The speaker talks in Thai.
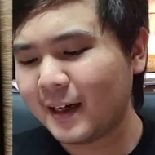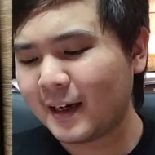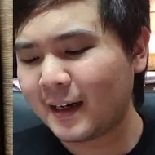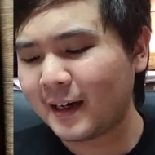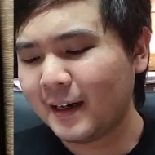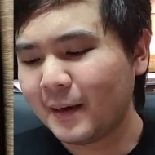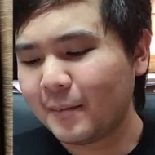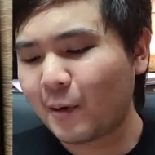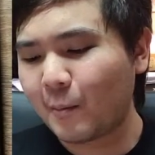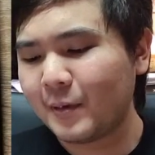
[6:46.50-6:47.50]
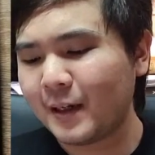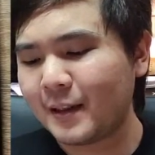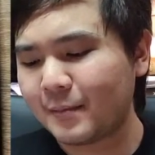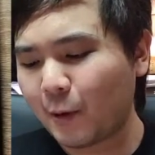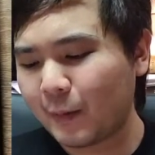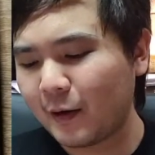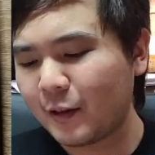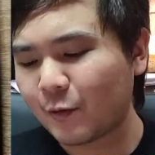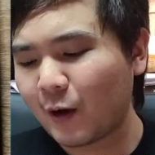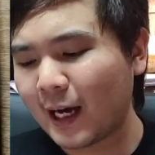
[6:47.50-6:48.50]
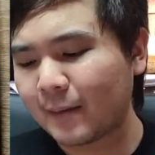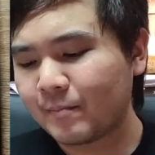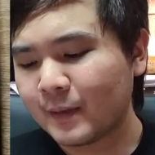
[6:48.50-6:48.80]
เออผมผมเลยรู้สึกว่า